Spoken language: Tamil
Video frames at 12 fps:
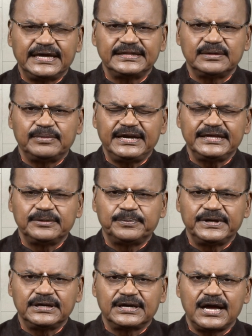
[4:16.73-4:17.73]
அந்த மலைக்கு
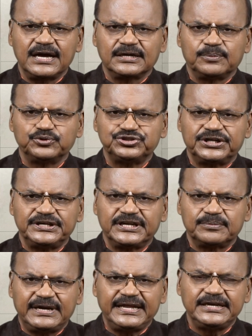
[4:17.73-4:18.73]
பேர்
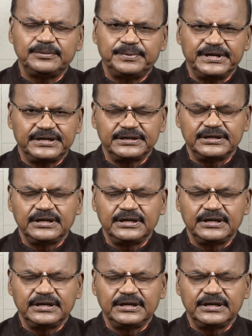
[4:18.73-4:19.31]
காகபுஜண்டர் மலைன்னு பேர்